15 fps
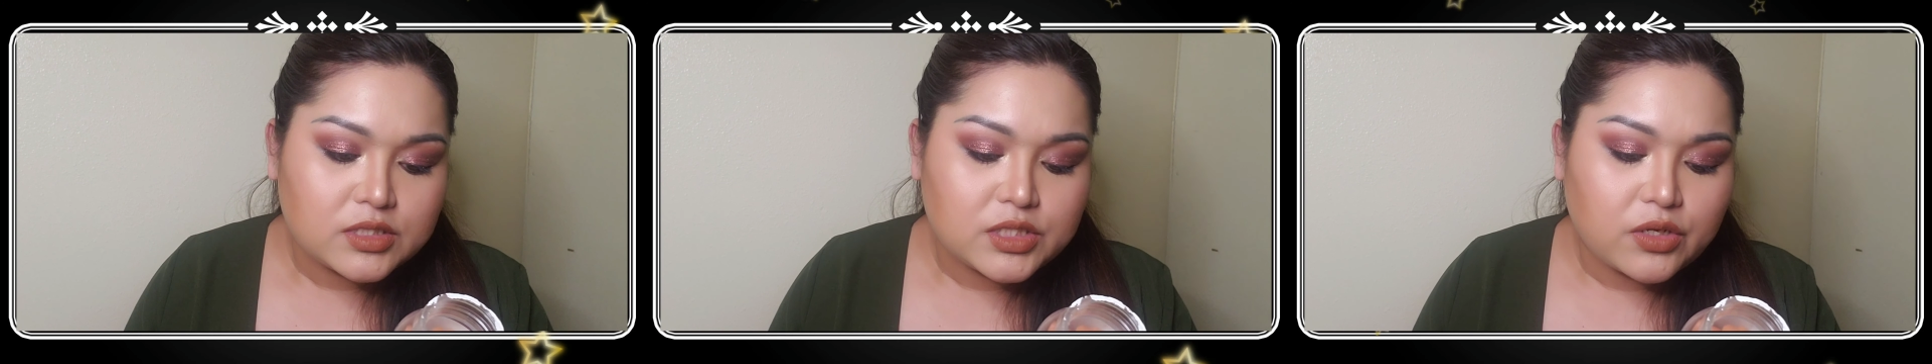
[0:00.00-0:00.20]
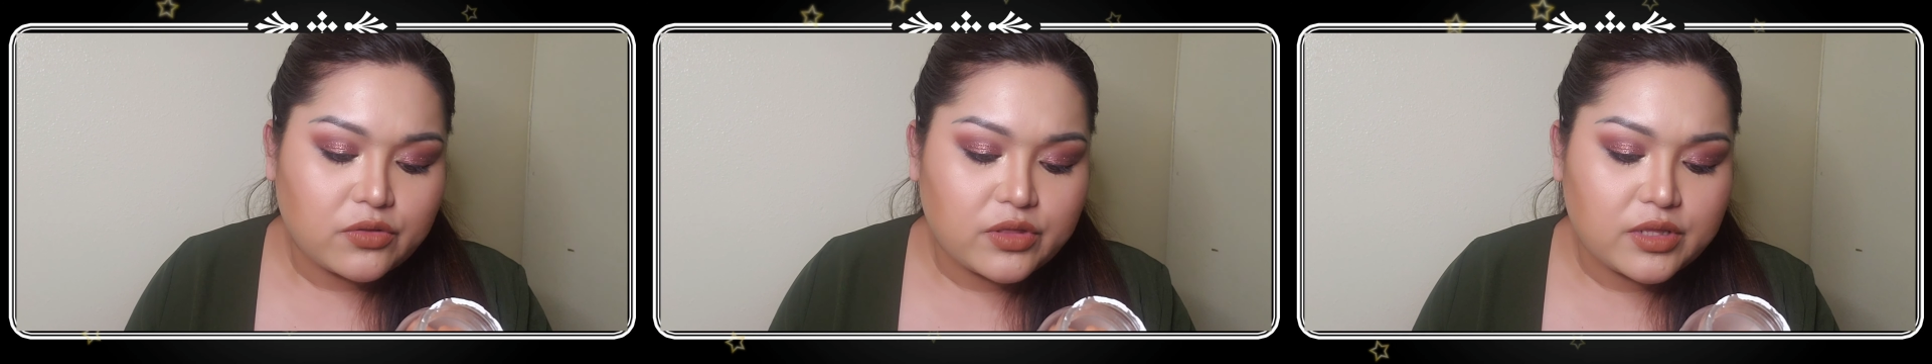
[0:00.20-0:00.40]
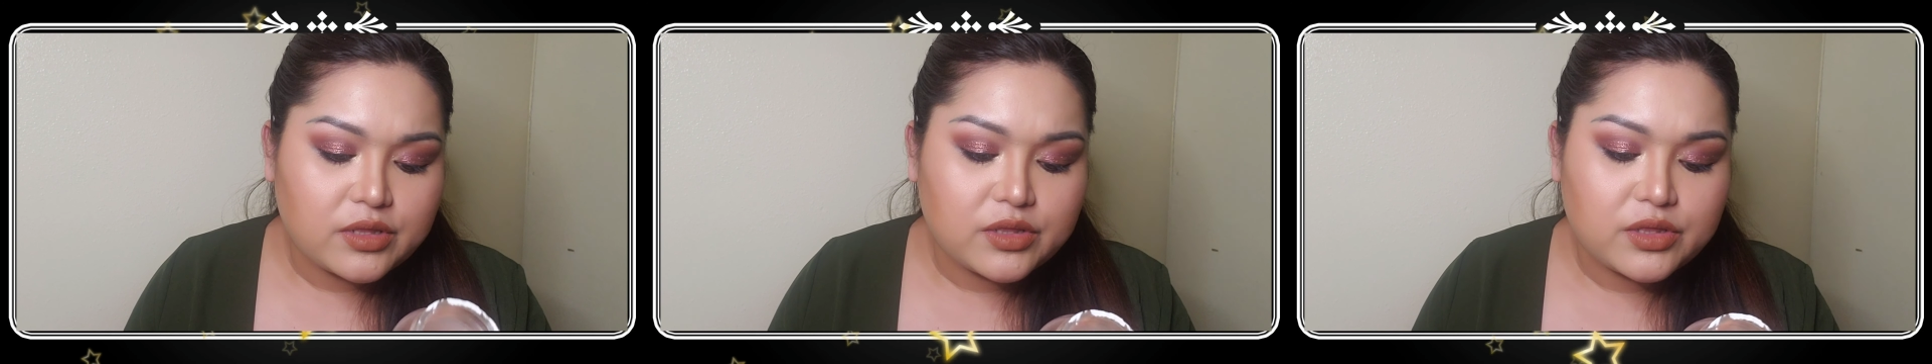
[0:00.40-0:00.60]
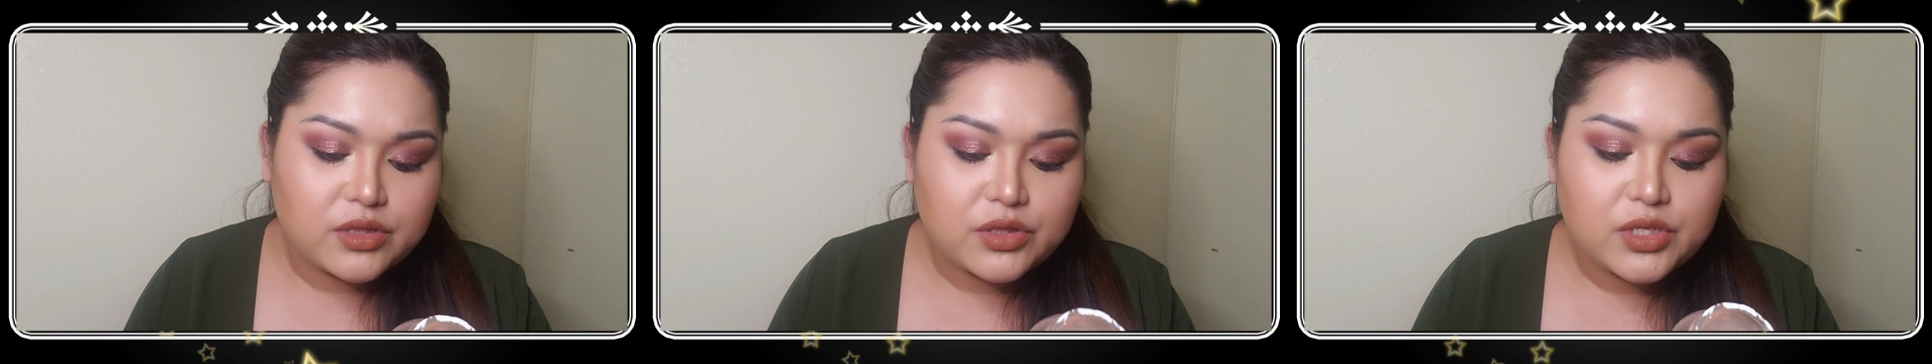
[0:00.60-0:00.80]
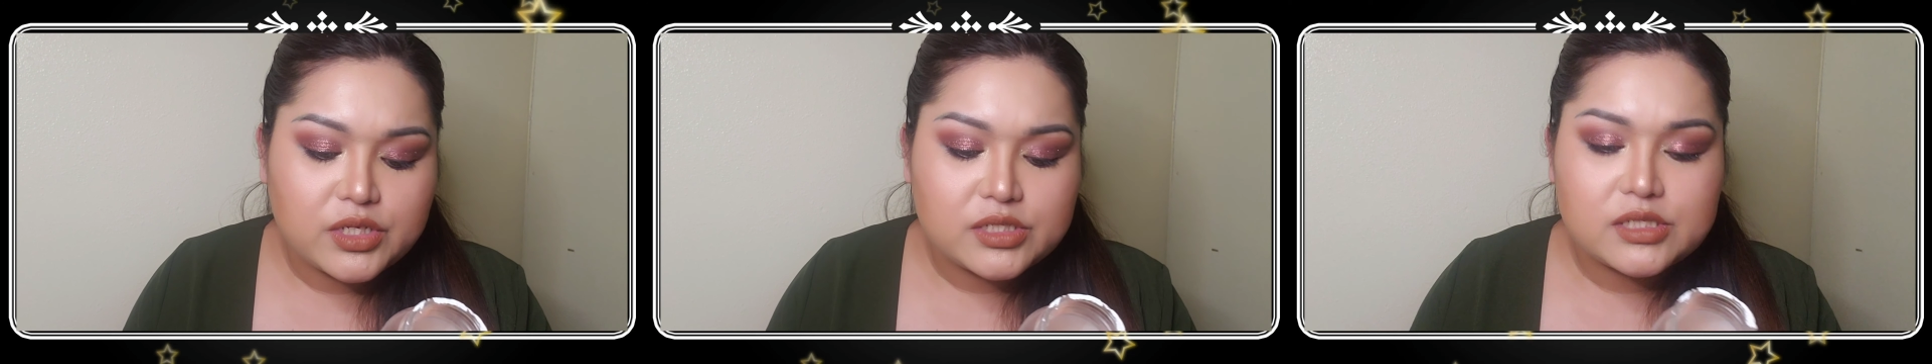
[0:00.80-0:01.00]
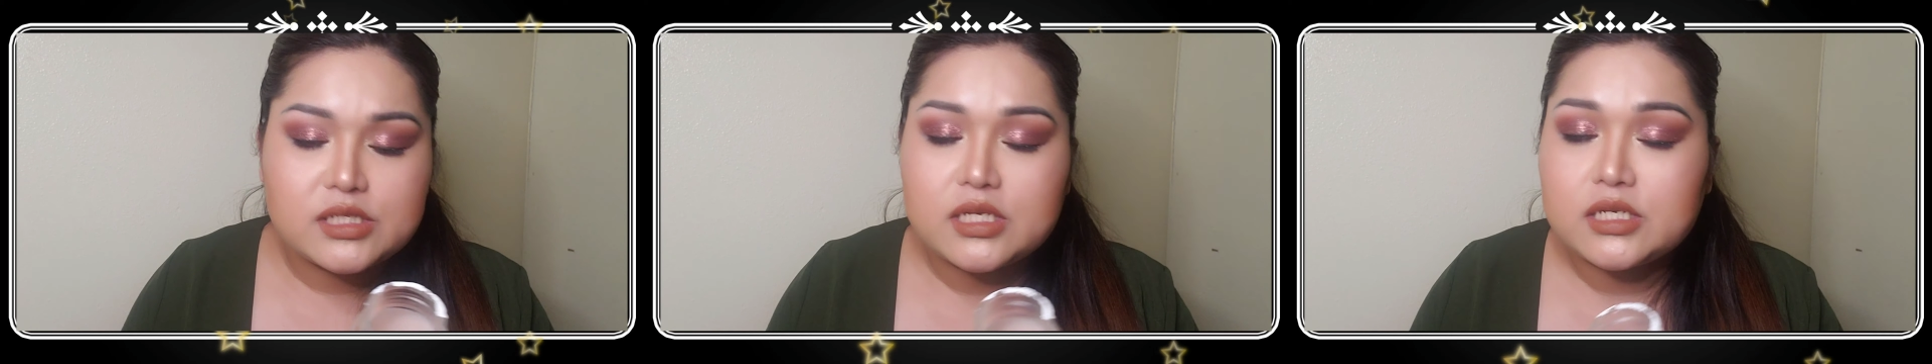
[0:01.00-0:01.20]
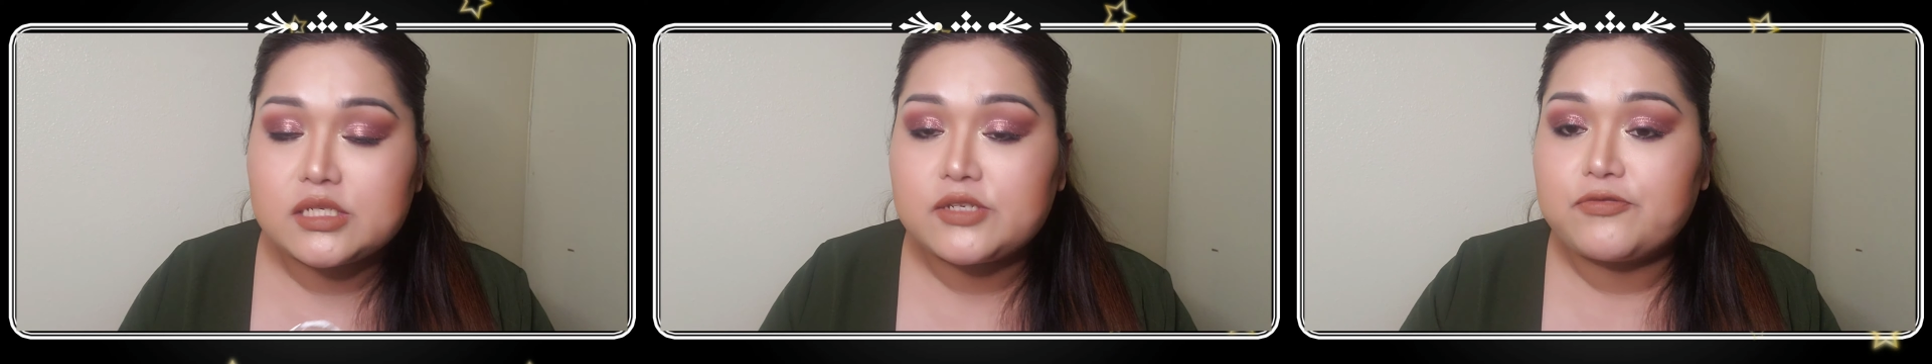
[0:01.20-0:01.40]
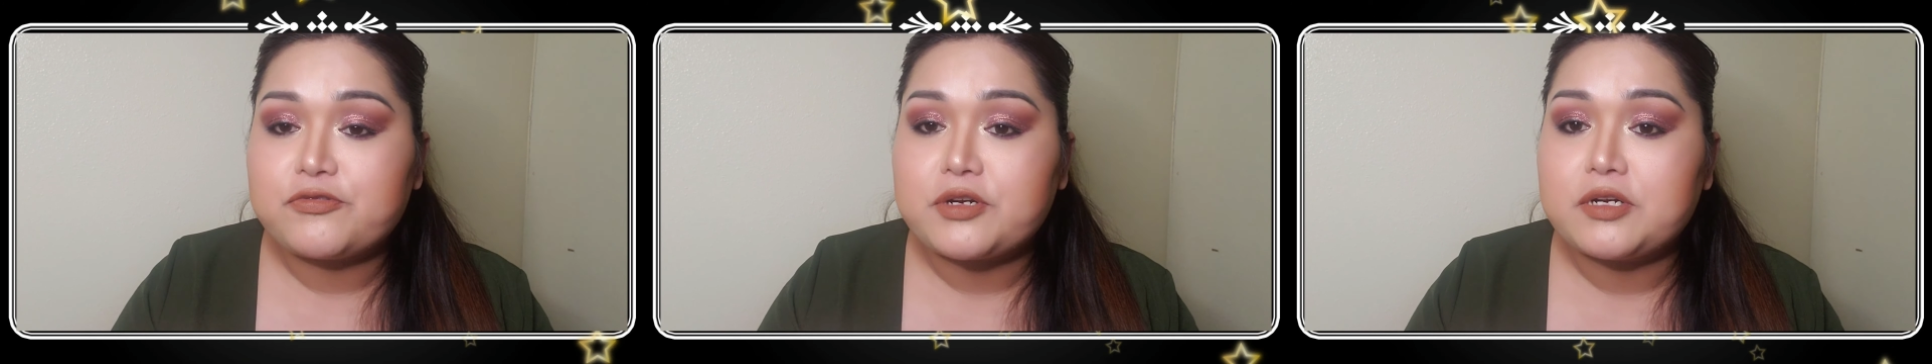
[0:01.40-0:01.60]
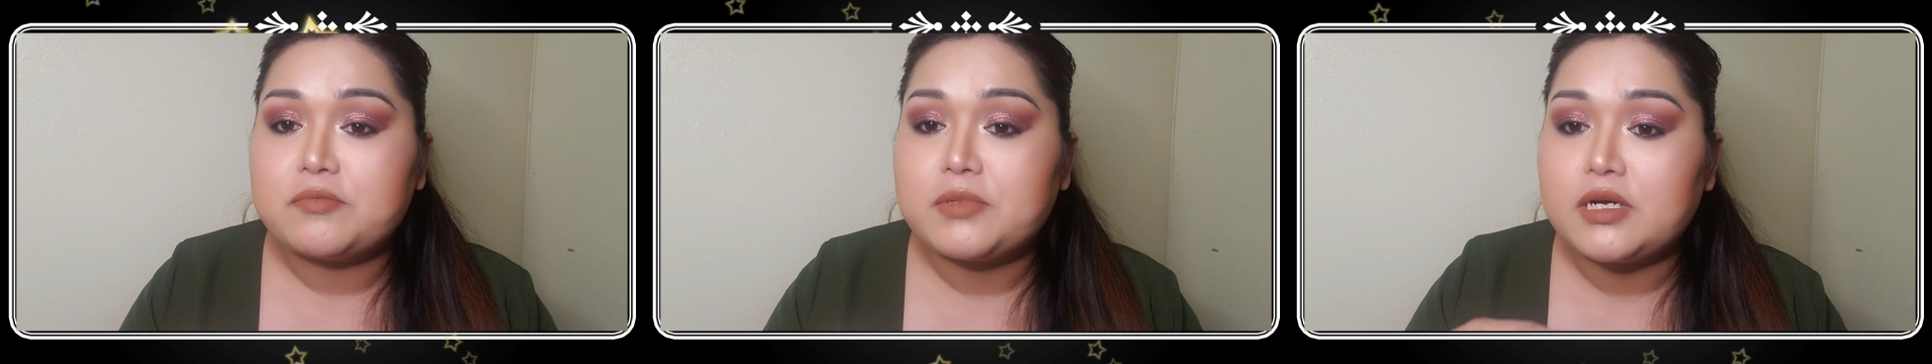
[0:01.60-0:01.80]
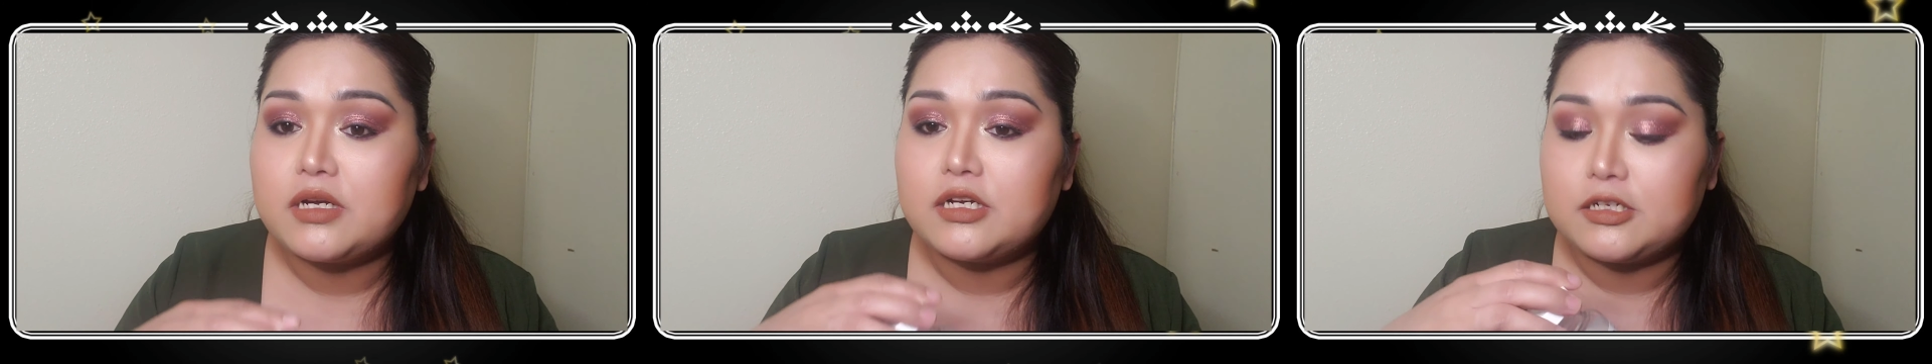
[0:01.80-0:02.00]
So, this is
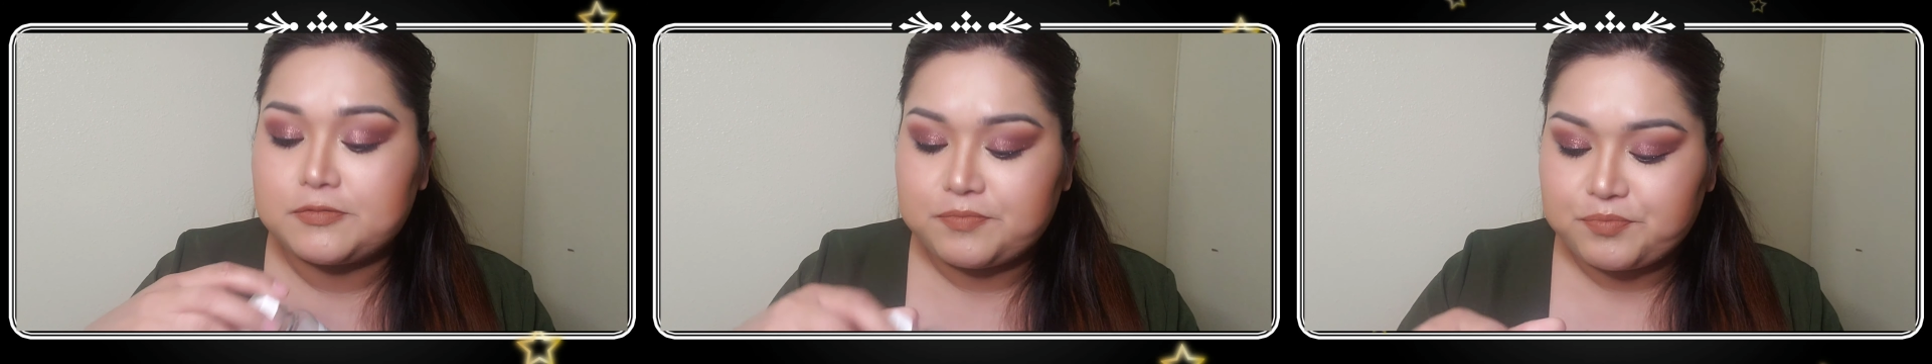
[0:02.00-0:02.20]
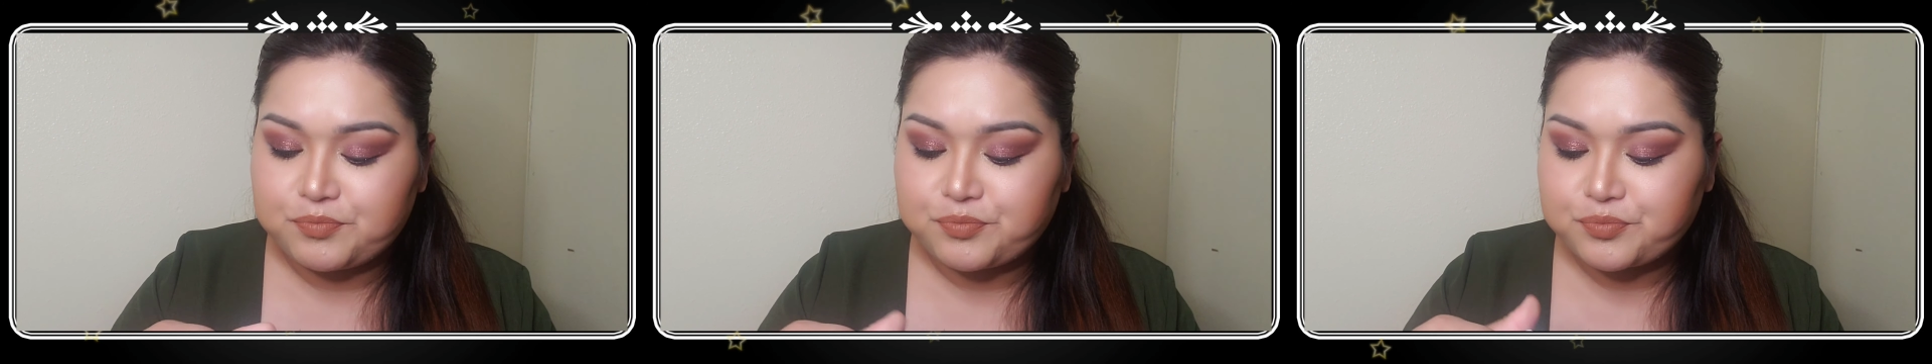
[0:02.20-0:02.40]
from uh,